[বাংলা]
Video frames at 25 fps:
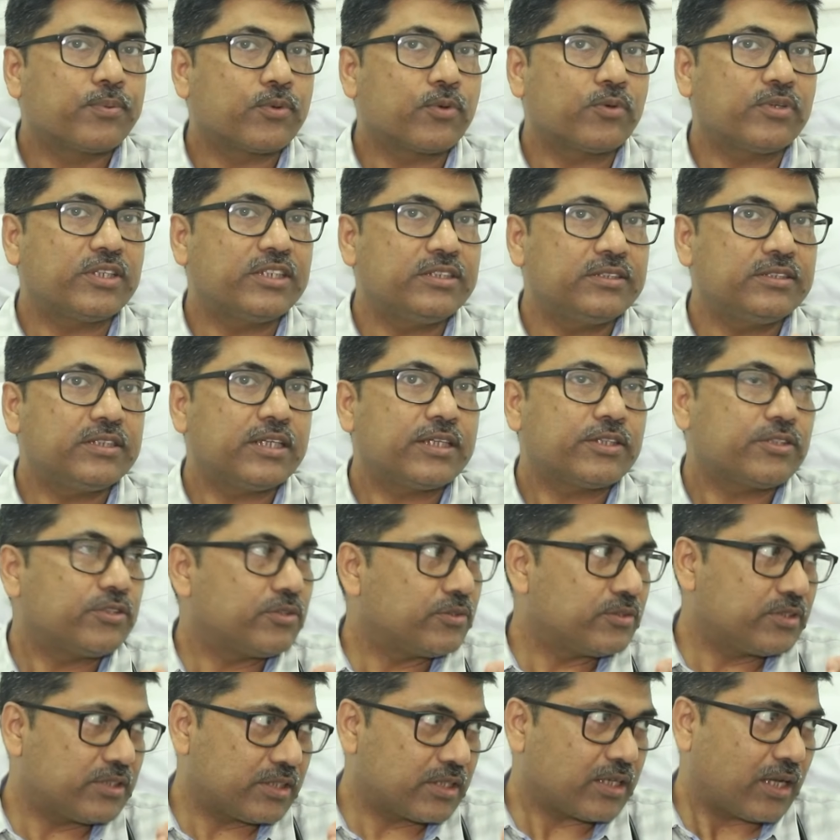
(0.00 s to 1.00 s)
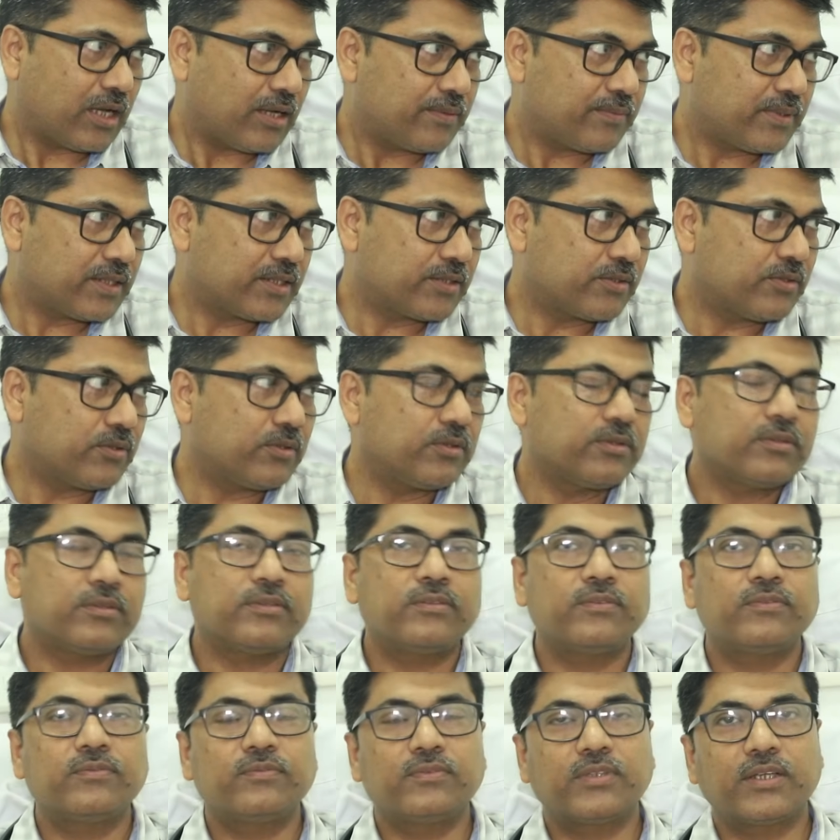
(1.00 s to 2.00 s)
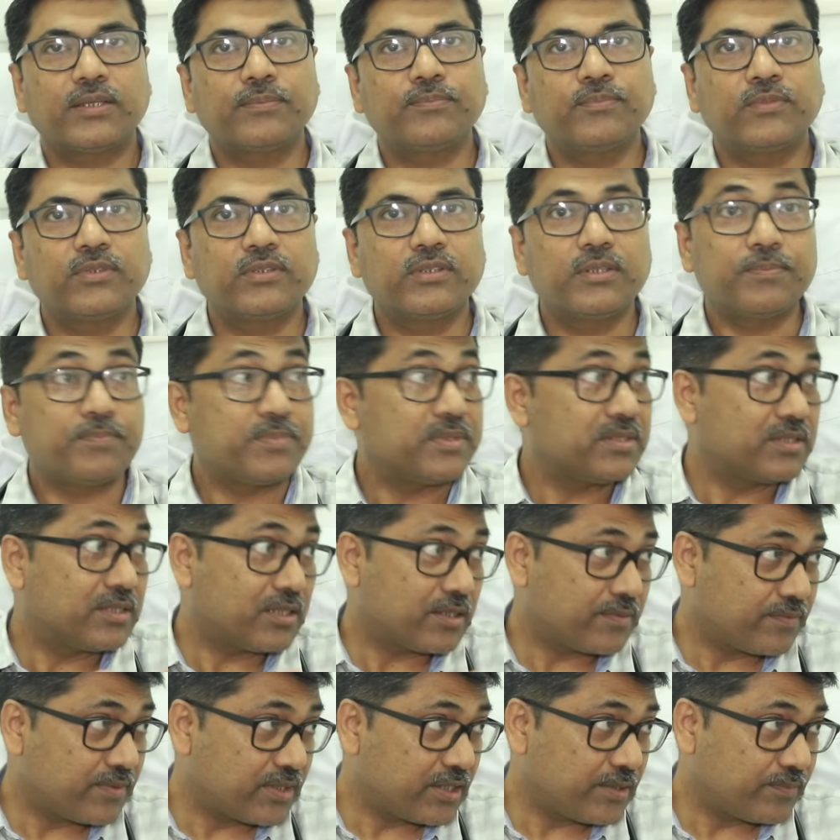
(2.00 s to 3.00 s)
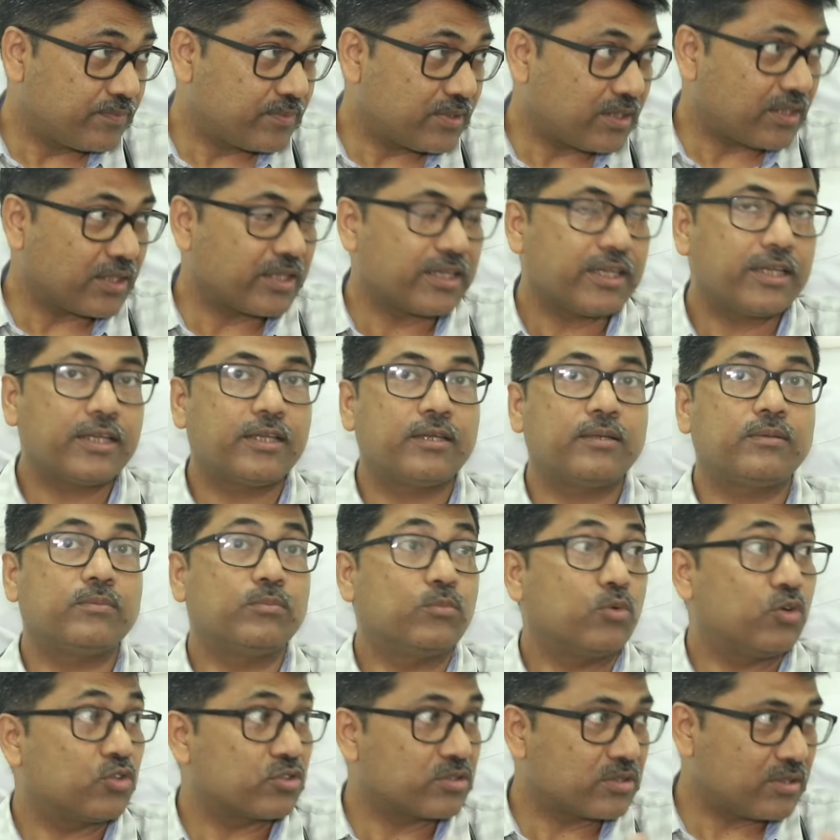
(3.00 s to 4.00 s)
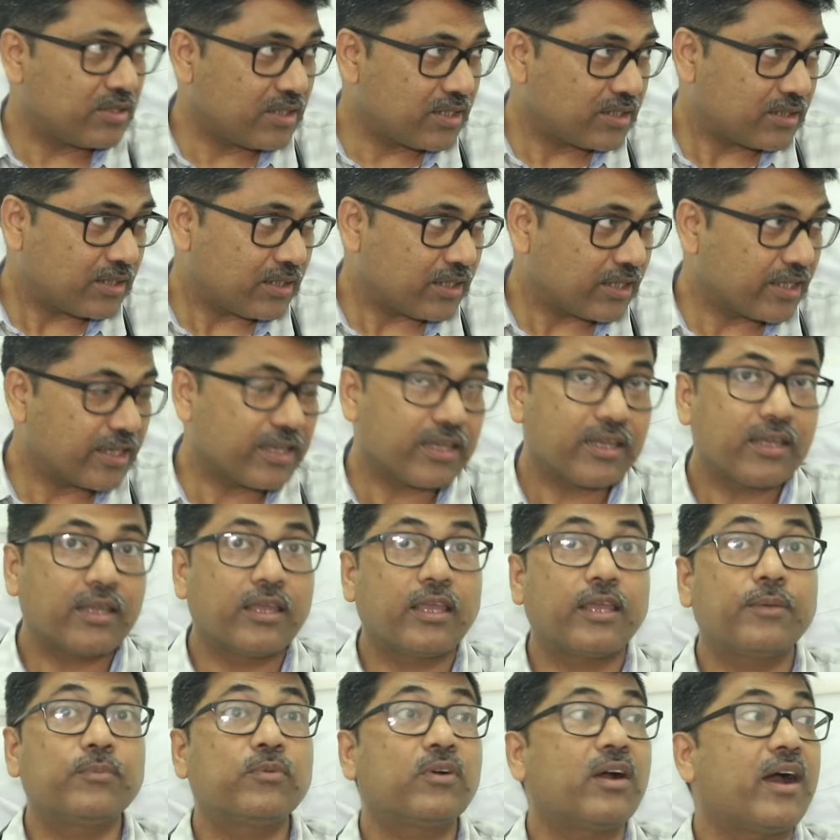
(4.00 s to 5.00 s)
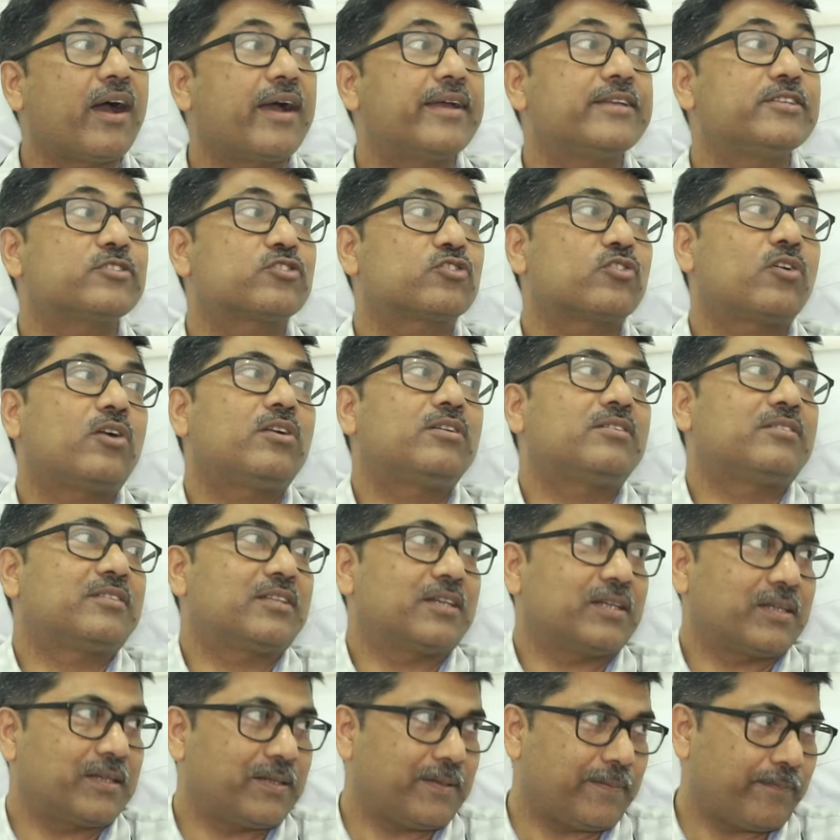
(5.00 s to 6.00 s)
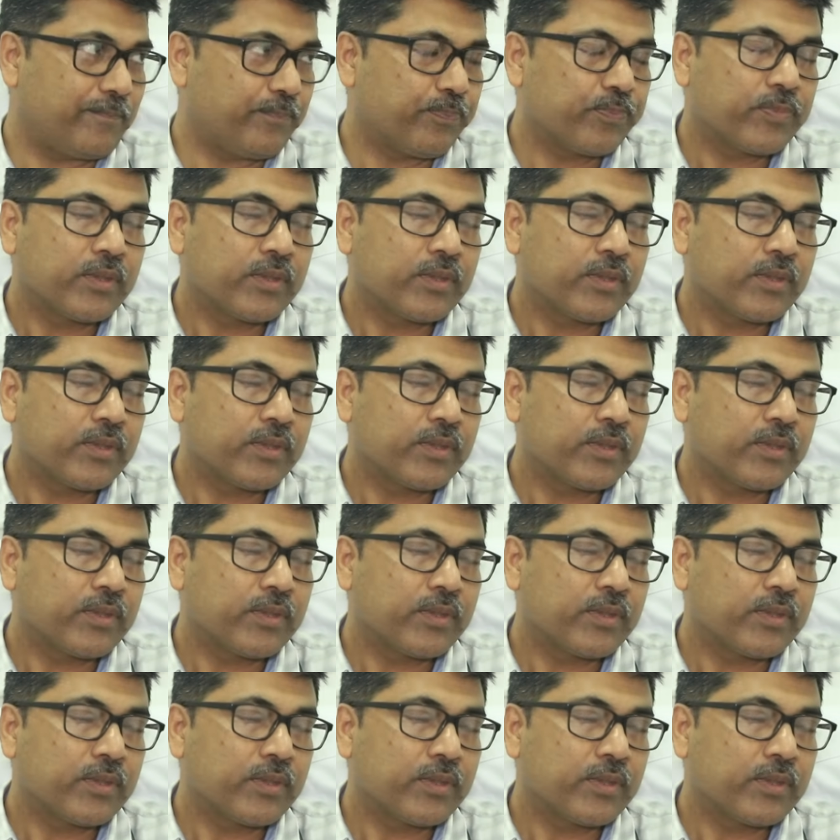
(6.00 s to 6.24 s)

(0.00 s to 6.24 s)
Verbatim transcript: প্রোটিন জাতীয় যে খাবারগুলো তার মধ্যে প্রিজার্ভেটিভ থাকে মশলা থাকে এবং হাই সল্ট থাকে